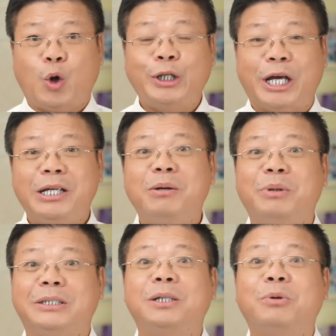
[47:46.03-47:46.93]
Nói thế nhưng
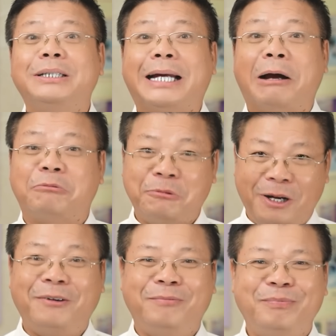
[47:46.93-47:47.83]
mình rất quan trọng, đúng
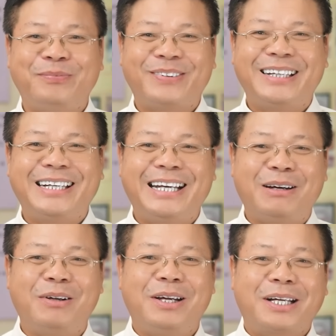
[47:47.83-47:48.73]
không? Thế nên
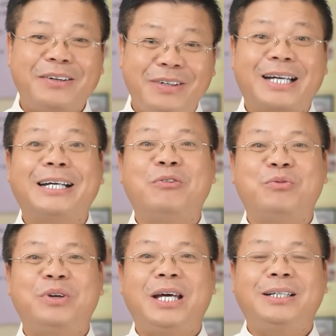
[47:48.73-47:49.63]
là cái việc
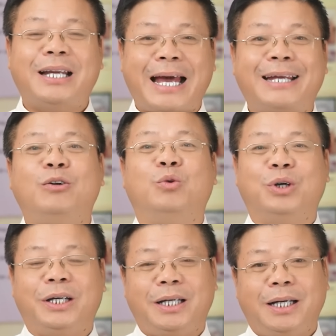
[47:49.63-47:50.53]
động viên, an
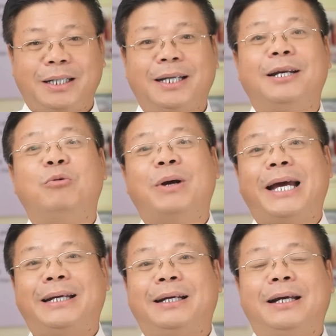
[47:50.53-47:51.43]
ủi để đồng
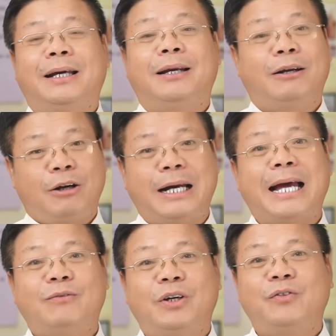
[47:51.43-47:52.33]
hành nó
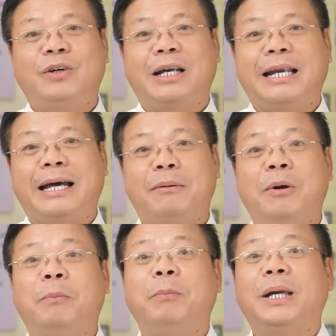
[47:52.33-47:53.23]
khác với cái việc là
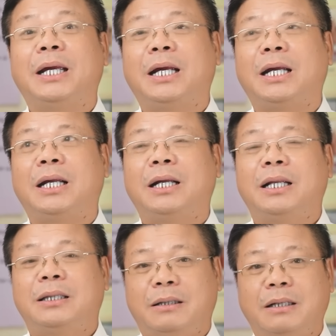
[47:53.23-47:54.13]
mình
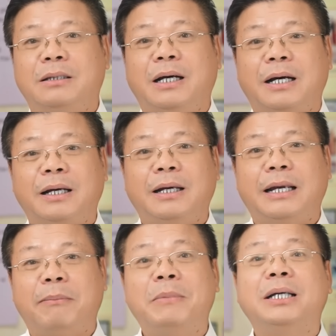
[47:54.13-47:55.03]
tưởng tượng hay
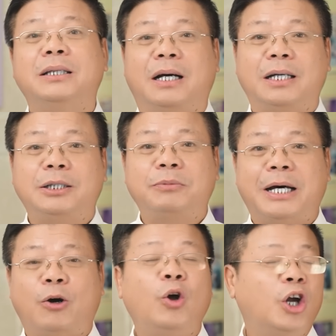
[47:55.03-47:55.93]
là mơ tưởng ở trong
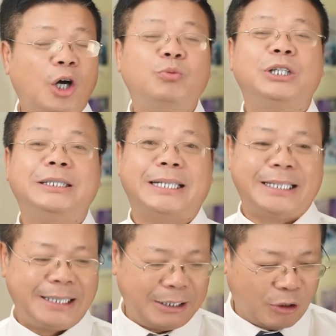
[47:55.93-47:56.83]
đầu, không chia sẻ
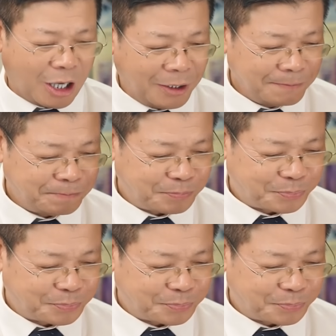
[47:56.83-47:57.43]
ra điều đó.